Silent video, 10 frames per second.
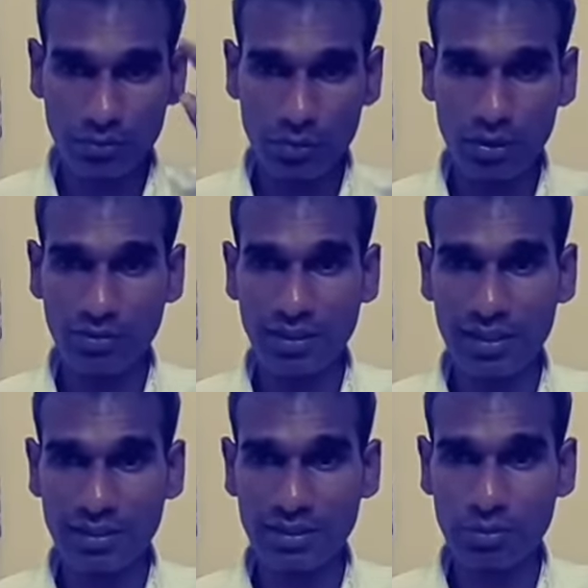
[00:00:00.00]
புத்தி
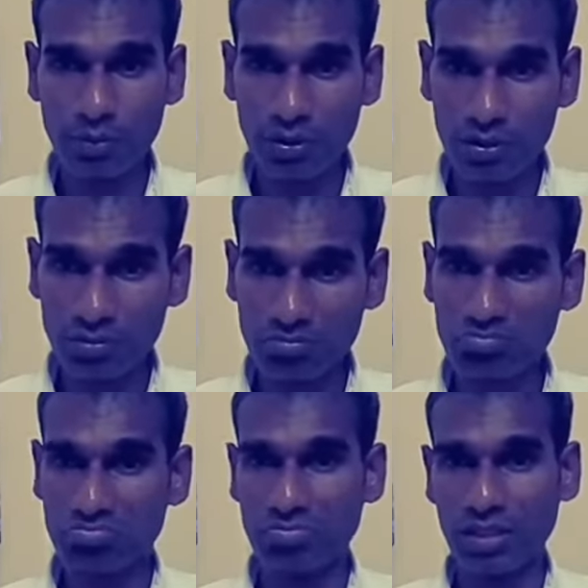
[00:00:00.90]
வேற இடத்துக்கு போனாலும்
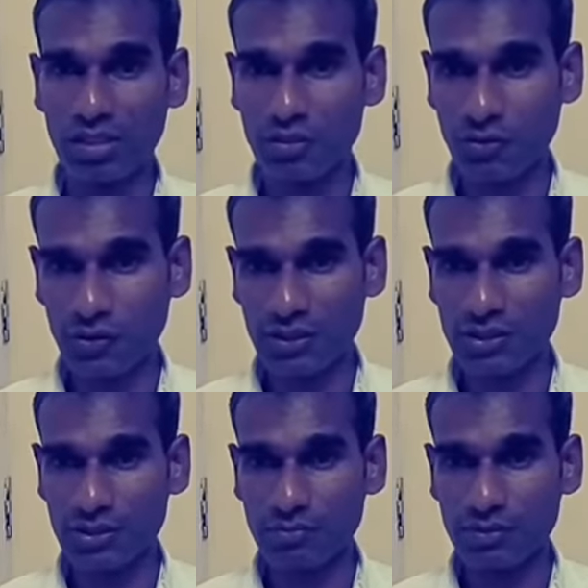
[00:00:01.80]
மார்க்
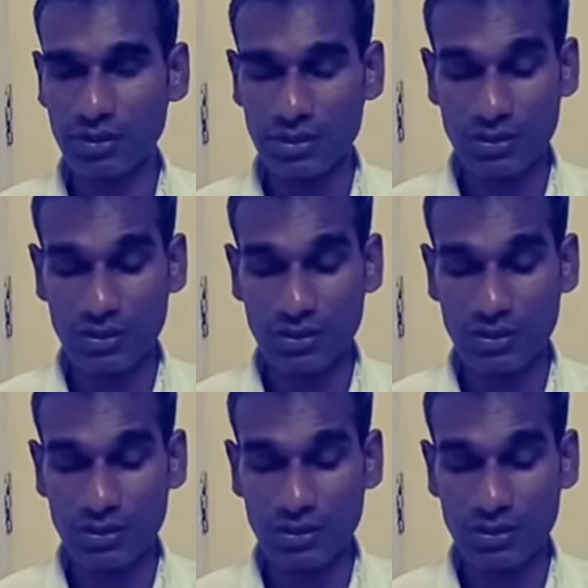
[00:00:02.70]
குறைஞ்சிடும்